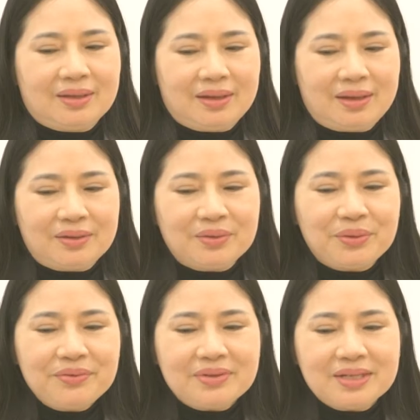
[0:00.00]
à,
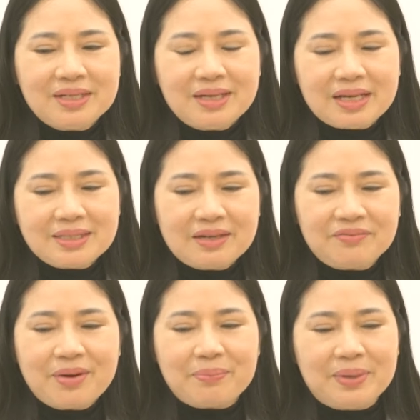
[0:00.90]
đối với lại cái sản
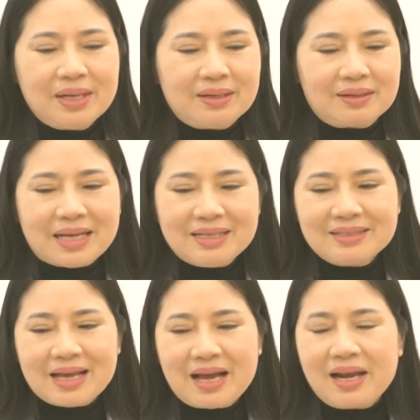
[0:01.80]
phẩm được đánh
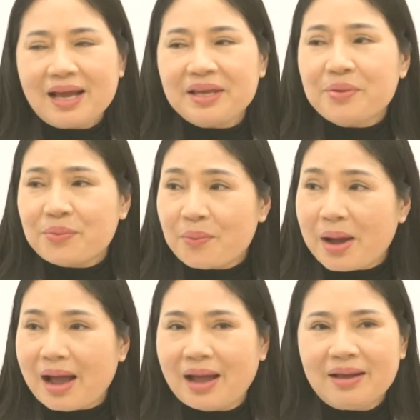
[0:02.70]
giá là hiệu
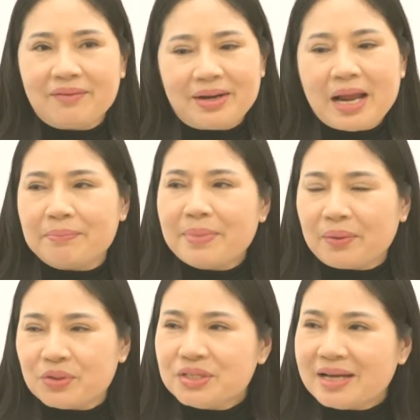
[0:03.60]
quả và đảm bảo
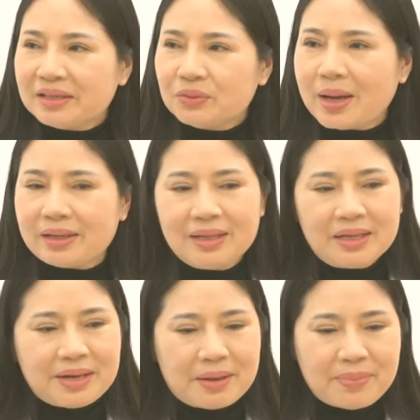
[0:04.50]
cái sự an toàn
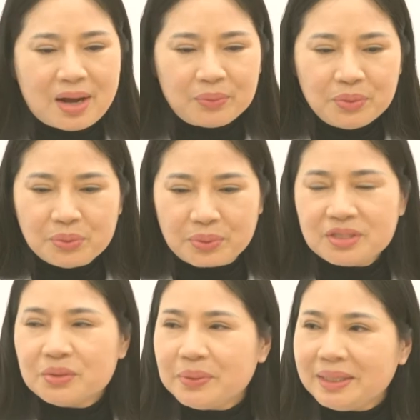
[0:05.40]
đảm bảo đủ cái
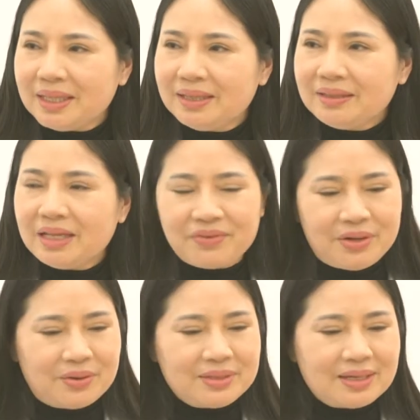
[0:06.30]
sự uy tín thì phải
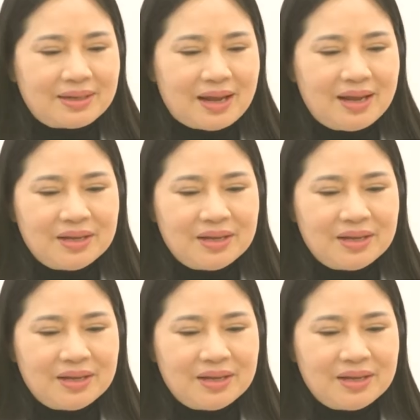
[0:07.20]
nói rằng là